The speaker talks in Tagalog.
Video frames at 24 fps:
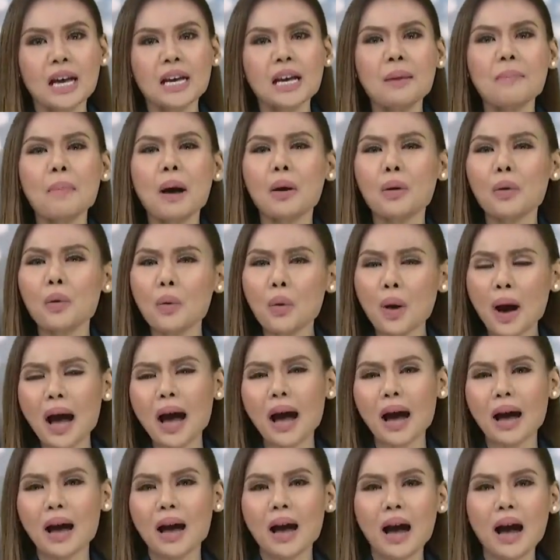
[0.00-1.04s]
na
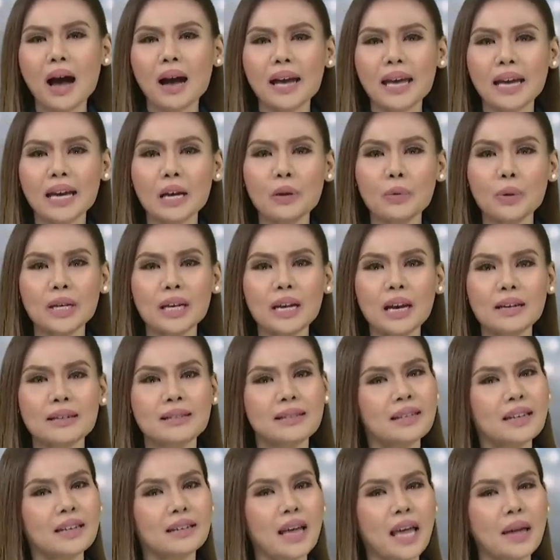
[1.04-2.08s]
makuha ang ikalawa
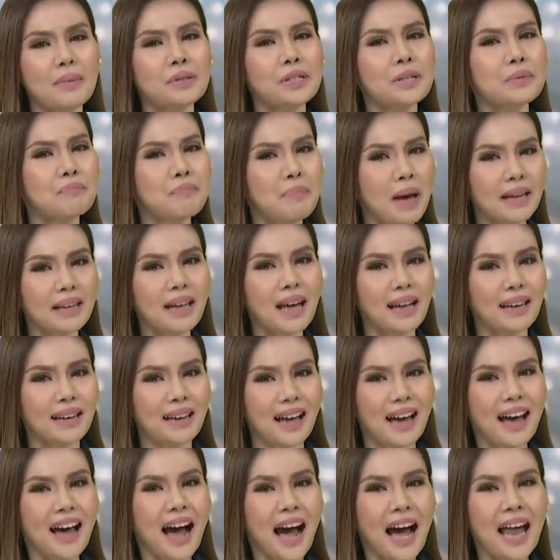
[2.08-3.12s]
nilang SEA Games medal?